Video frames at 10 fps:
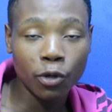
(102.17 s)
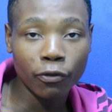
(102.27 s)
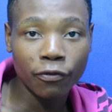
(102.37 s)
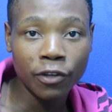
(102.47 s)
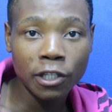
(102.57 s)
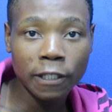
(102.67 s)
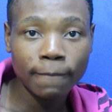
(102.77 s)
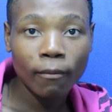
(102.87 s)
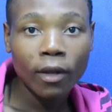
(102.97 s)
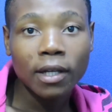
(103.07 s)
que eu fiz
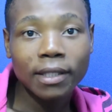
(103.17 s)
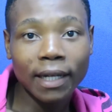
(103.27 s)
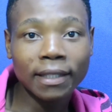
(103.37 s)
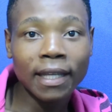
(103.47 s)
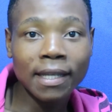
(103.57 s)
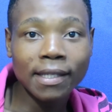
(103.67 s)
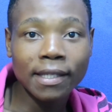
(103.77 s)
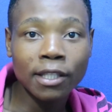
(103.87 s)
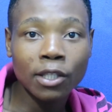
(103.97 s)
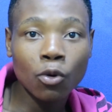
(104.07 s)

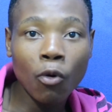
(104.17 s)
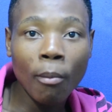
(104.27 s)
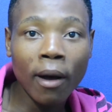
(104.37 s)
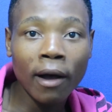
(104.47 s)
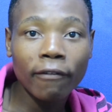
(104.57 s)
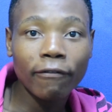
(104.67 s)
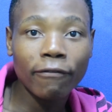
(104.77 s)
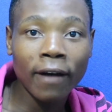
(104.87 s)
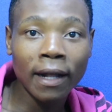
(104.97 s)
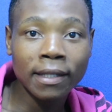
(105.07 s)
tratasse de uma
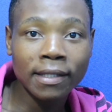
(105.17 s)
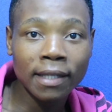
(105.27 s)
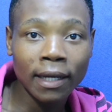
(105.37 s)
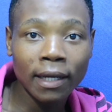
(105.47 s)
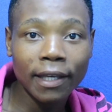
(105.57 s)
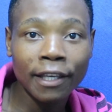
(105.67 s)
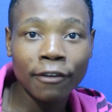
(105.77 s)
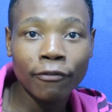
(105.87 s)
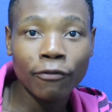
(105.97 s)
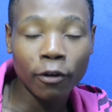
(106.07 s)
falsa
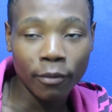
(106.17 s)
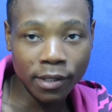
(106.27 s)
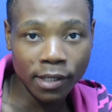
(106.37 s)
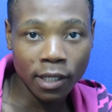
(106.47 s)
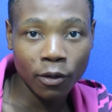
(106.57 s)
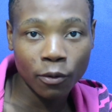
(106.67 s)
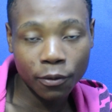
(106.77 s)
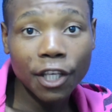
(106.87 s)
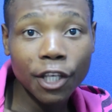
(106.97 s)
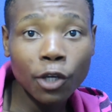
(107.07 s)
informação.
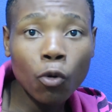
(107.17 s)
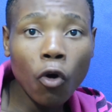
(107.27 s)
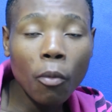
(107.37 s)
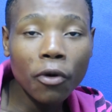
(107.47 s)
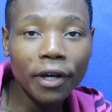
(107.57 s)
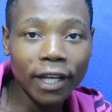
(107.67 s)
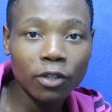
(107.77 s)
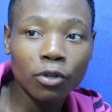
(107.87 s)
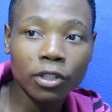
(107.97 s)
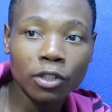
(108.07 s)
E eu, como um
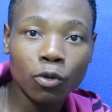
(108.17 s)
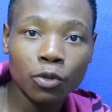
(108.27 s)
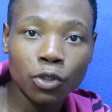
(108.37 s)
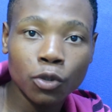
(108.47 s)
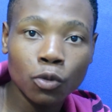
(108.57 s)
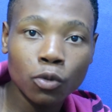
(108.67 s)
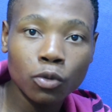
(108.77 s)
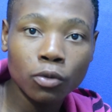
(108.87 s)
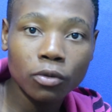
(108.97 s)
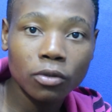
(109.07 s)
criador de
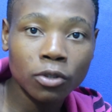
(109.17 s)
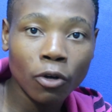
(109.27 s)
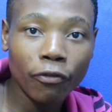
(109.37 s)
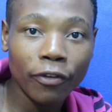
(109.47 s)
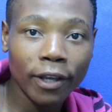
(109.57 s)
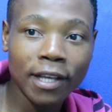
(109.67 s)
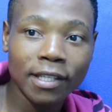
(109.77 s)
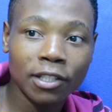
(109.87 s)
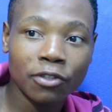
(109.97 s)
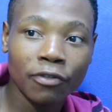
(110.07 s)
conteúdo, não fiquei
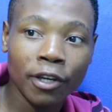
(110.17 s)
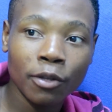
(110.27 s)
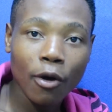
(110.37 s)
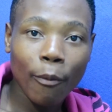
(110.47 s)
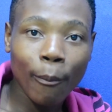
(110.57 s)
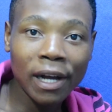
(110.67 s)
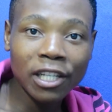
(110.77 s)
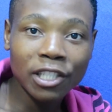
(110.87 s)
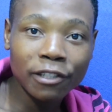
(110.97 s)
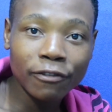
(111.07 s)
satisfeito,
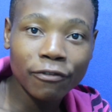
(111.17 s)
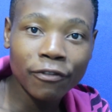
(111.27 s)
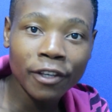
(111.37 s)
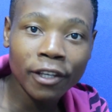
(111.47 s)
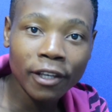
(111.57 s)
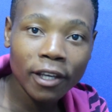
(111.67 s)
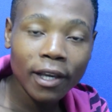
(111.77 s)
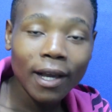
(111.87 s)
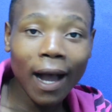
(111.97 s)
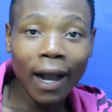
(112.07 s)
mas enfim,
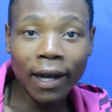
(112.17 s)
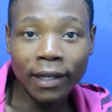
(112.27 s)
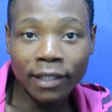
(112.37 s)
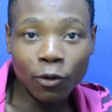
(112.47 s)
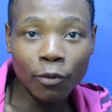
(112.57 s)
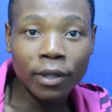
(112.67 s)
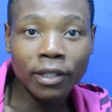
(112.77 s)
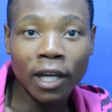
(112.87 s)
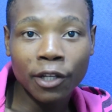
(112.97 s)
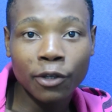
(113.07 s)
a cada
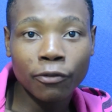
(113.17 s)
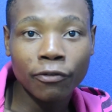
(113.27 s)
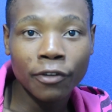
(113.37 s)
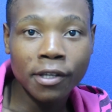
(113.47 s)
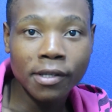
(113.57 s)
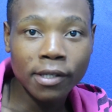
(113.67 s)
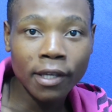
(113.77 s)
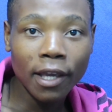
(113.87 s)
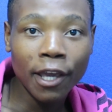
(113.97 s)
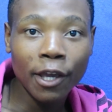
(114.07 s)
comentário que eu
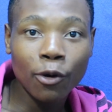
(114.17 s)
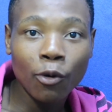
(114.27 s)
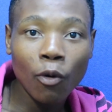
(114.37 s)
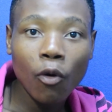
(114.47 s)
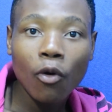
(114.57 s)
visse, eu